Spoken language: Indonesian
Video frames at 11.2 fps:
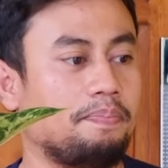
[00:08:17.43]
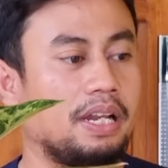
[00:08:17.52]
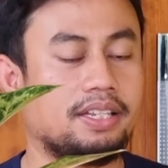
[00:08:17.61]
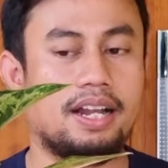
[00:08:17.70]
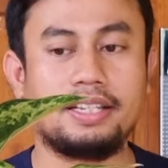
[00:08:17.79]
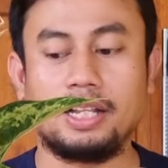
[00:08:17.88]

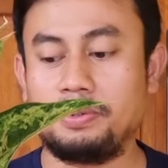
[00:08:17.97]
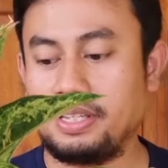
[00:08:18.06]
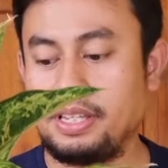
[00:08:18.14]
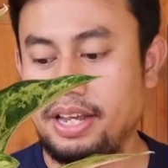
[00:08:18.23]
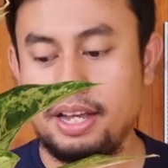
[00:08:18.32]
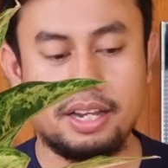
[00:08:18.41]
pilih salah satu
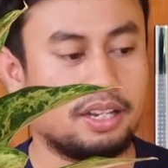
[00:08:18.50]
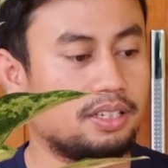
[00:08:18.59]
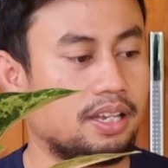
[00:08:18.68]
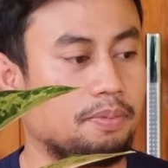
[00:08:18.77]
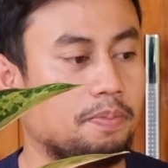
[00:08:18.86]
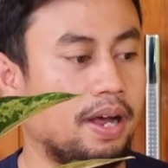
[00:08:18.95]
aja ya yang
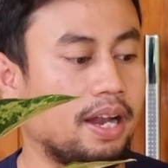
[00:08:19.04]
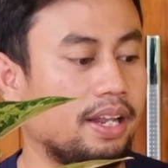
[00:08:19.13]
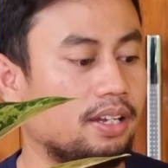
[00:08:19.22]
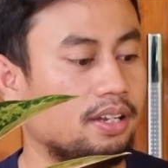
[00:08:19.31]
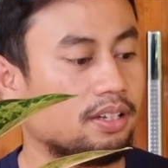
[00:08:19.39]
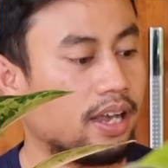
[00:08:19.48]
saya mau
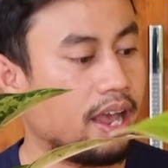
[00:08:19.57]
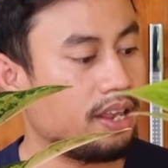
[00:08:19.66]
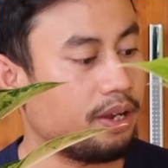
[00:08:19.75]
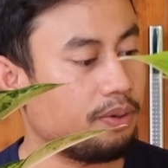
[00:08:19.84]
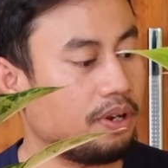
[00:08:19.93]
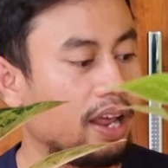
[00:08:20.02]
panen
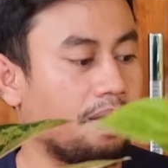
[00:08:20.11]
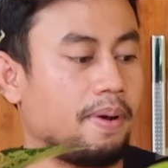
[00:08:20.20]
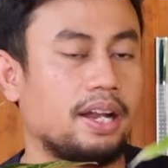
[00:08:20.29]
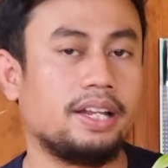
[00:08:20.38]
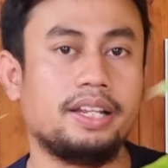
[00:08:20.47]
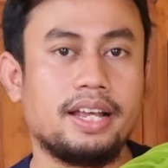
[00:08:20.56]
kayaknya yang udah layak
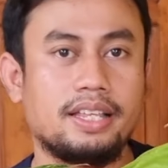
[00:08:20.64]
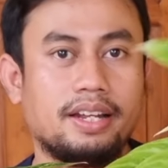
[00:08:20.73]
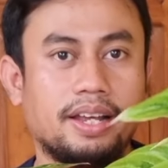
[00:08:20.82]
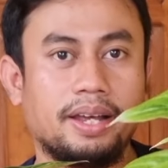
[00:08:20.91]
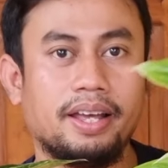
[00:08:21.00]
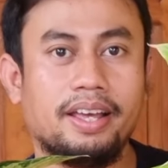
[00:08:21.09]
panen ini
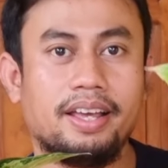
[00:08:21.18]
aja deh